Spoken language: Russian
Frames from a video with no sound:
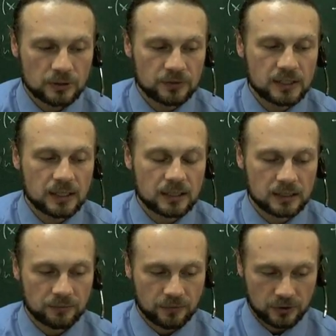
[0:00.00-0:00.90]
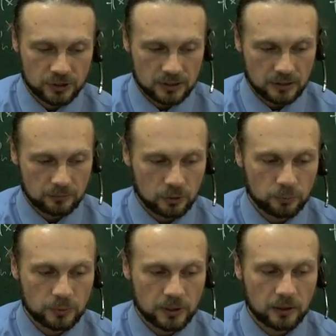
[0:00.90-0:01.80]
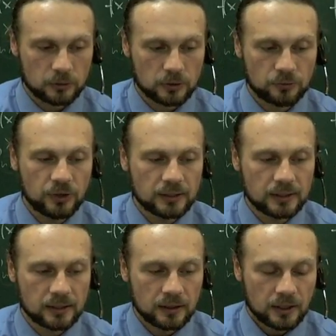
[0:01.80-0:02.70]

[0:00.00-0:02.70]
все цифры числа. Вот я убираю этот фильтр.